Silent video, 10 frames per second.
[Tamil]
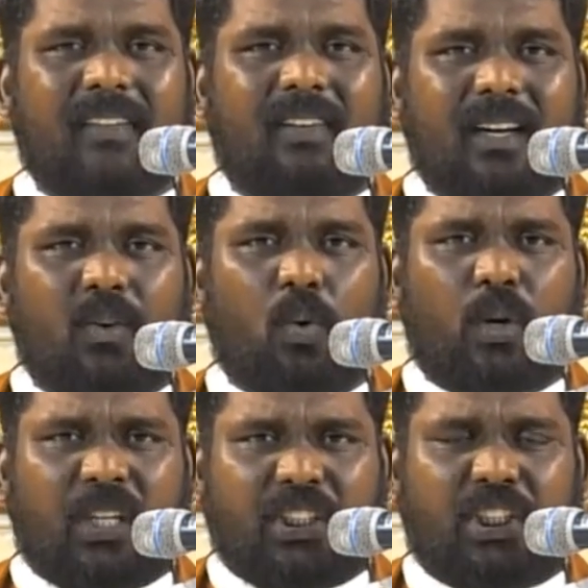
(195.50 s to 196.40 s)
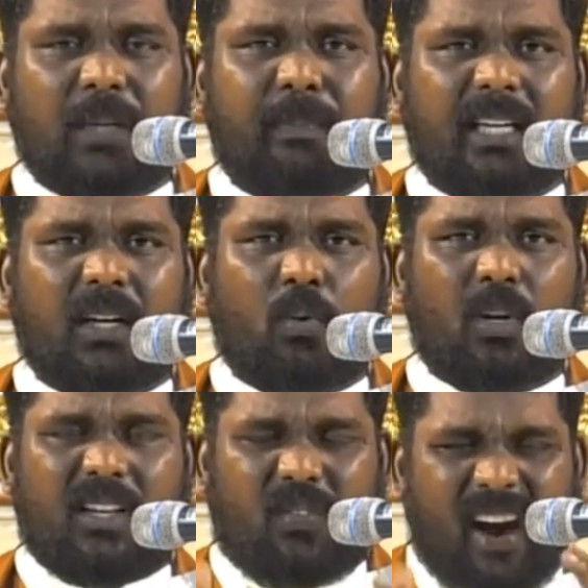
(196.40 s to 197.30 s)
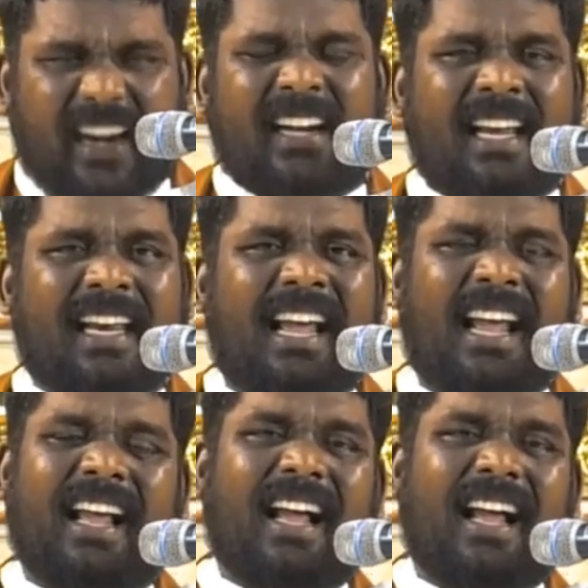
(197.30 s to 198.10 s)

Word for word: கடவுளை நோக்கி ஜெபிக்கிறோடைய வாழ்க்கையில்